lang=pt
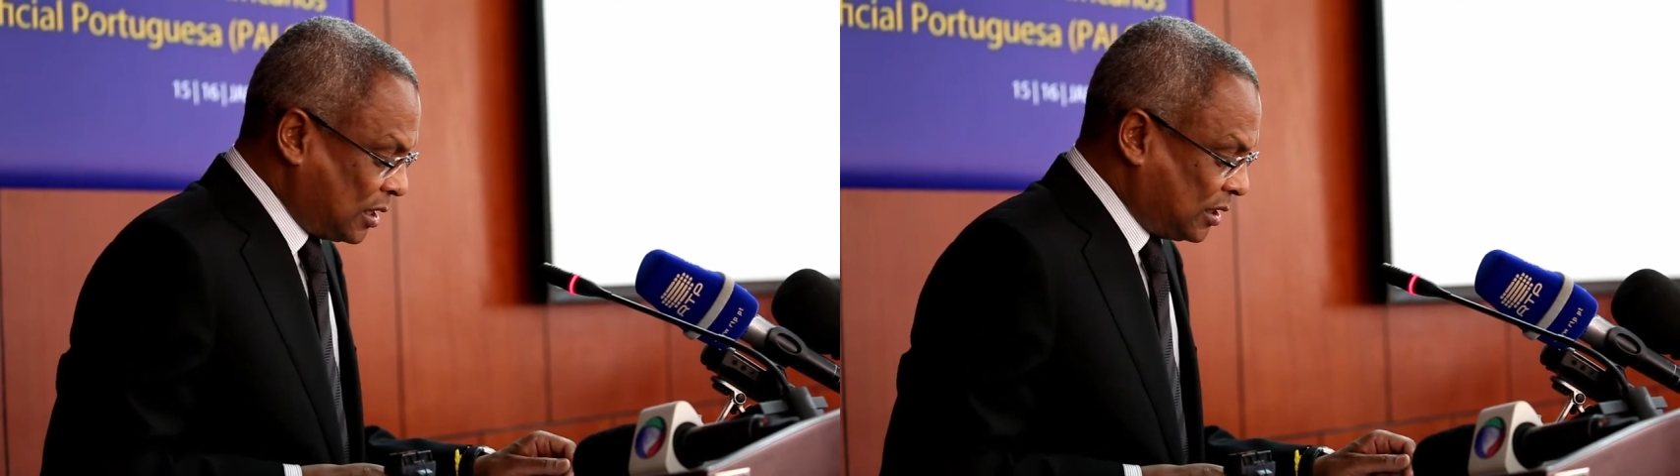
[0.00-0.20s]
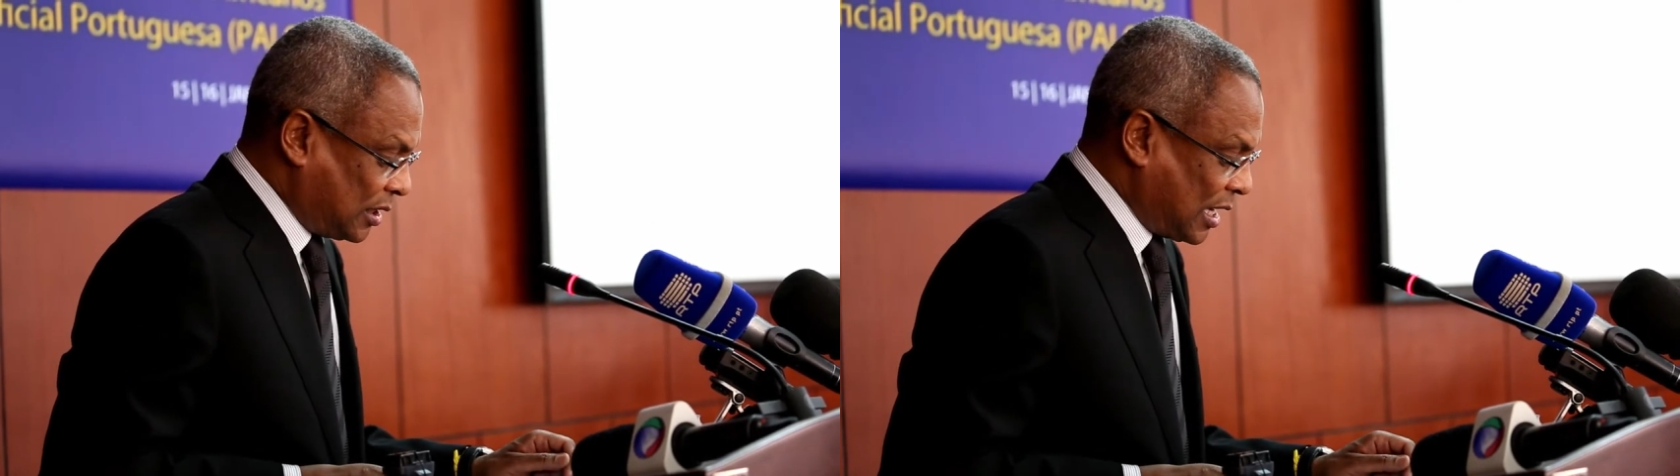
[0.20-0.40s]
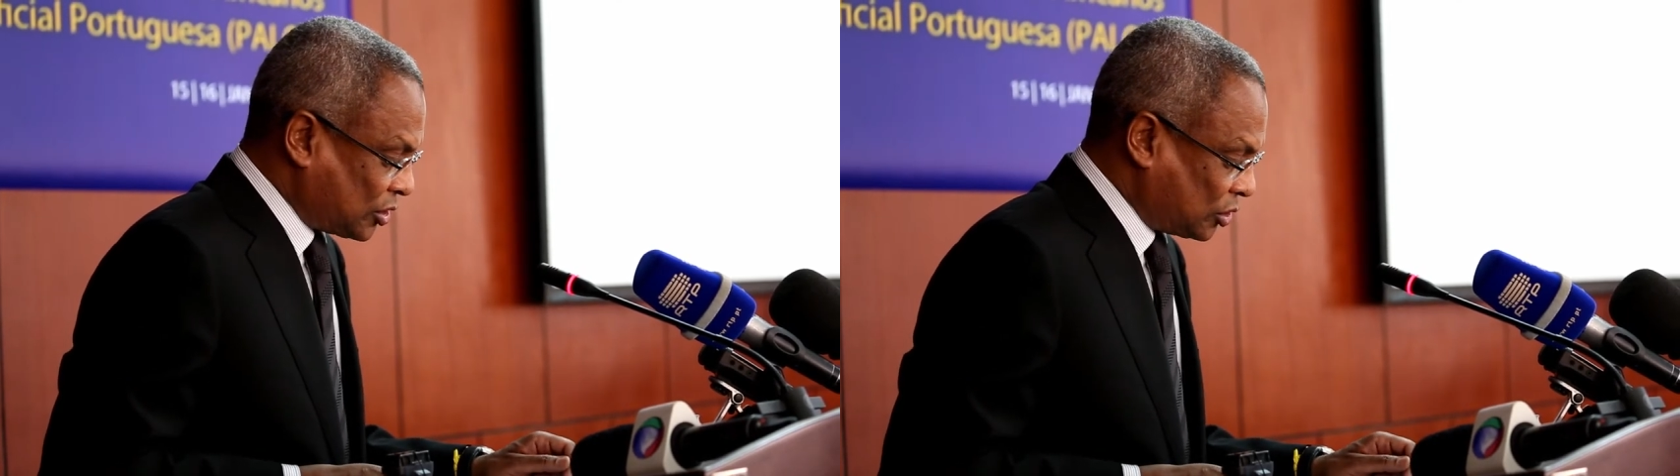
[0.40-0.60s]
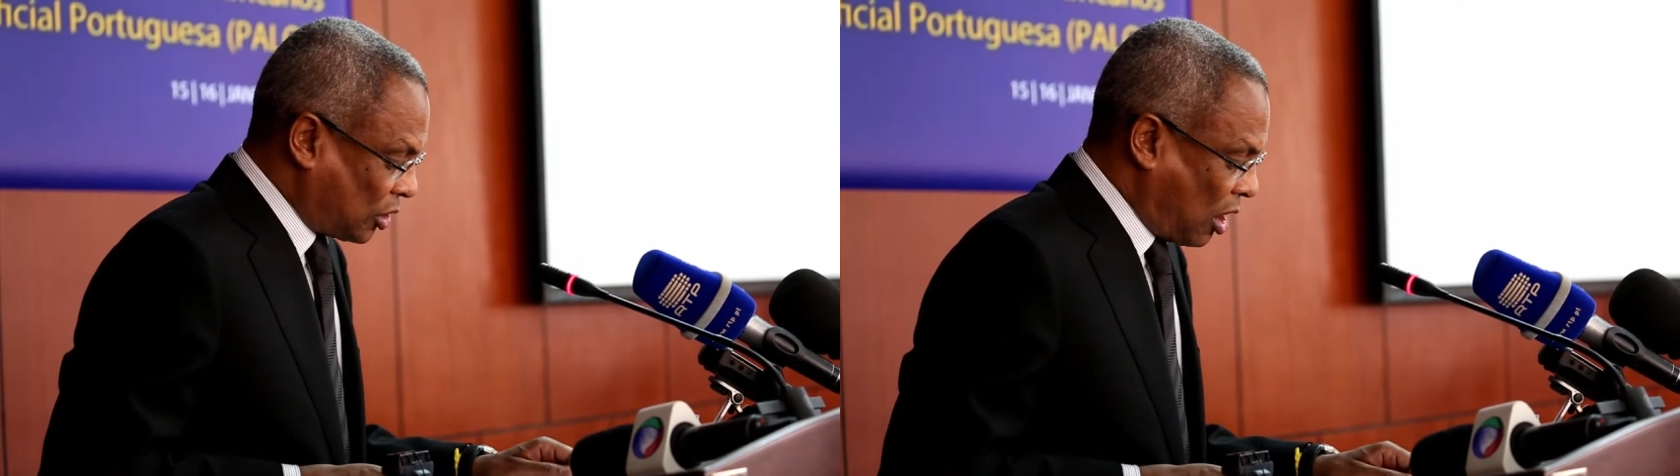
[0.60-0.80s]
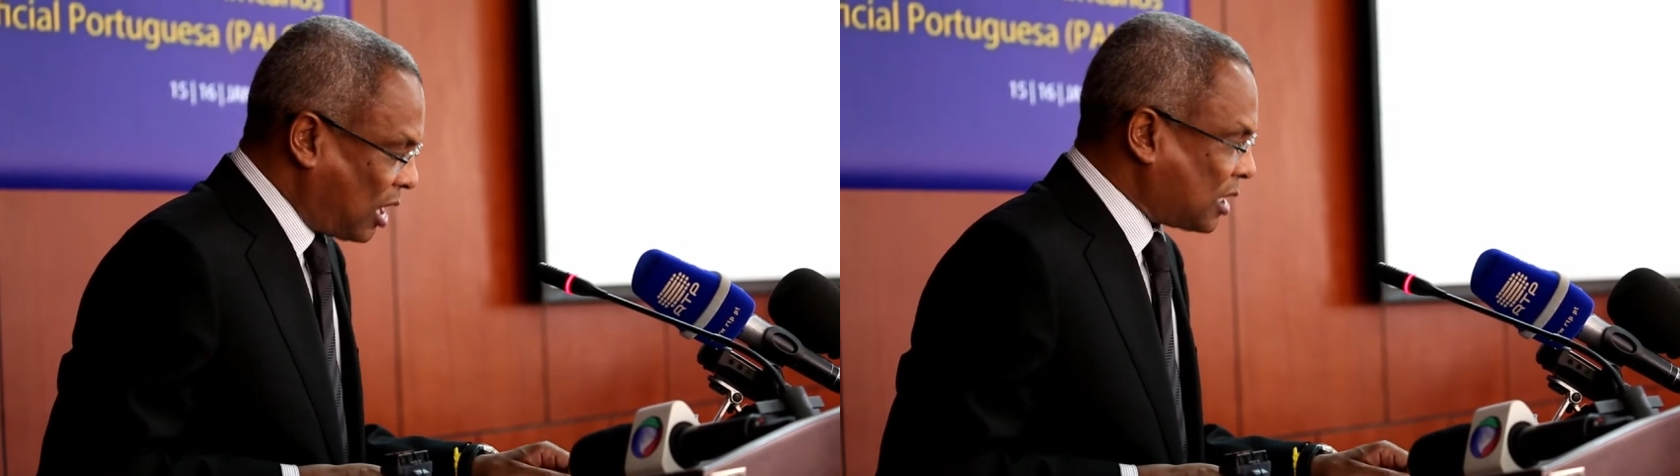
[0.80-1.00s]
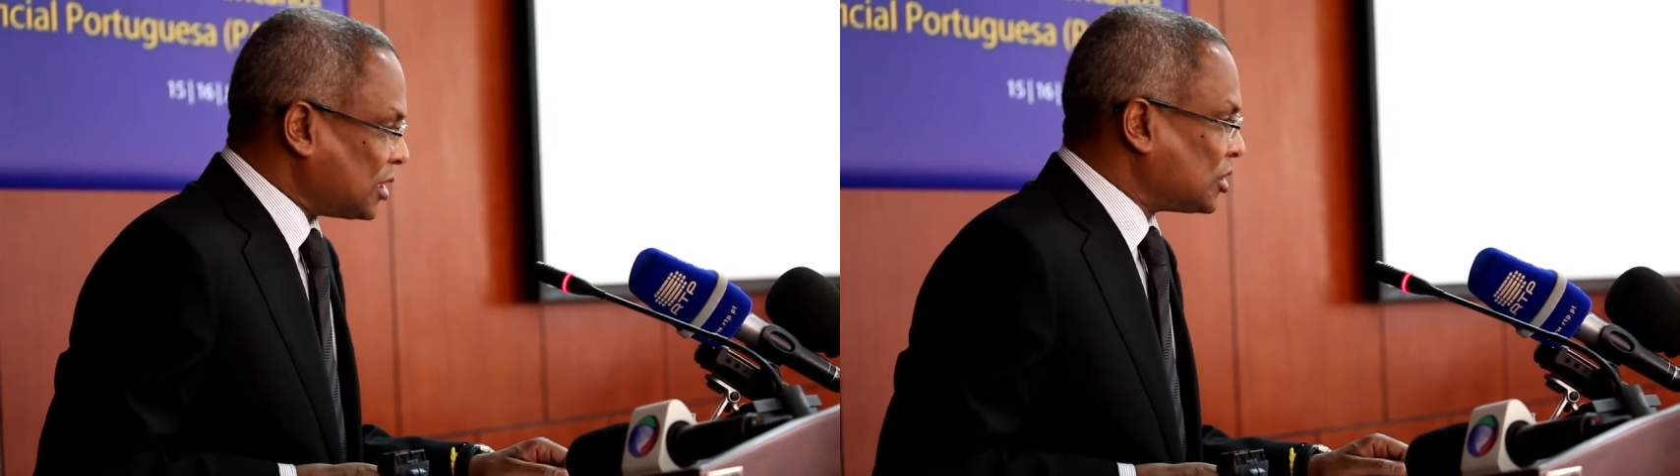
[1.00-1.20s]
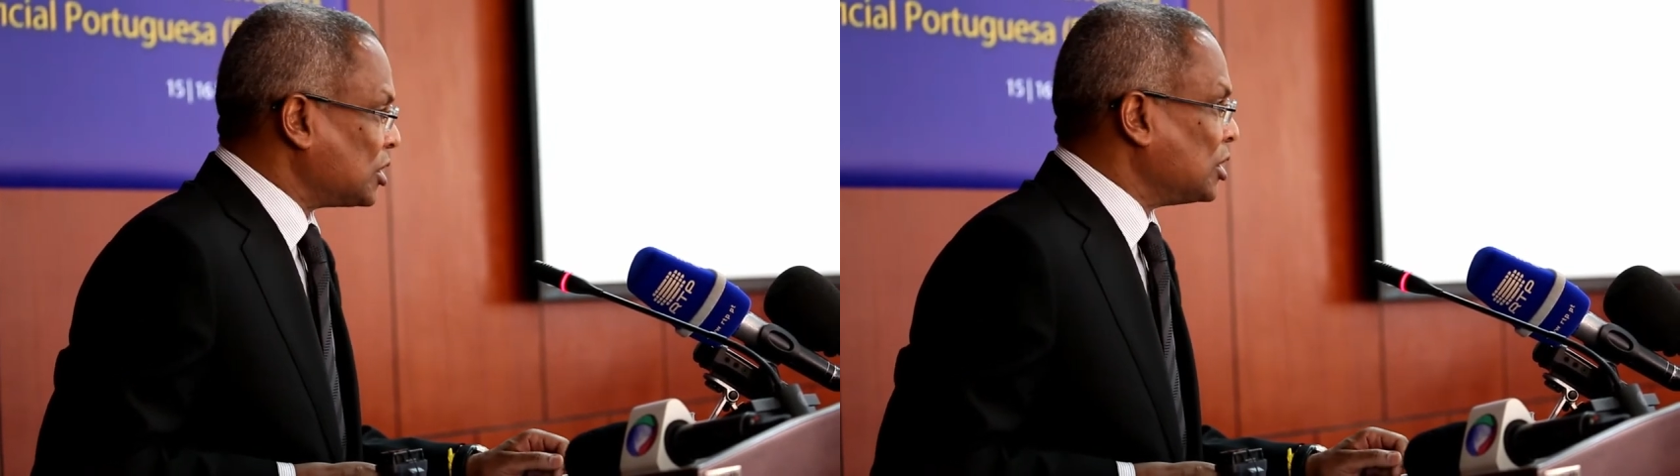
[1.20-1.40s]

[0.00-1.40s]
de que as drogas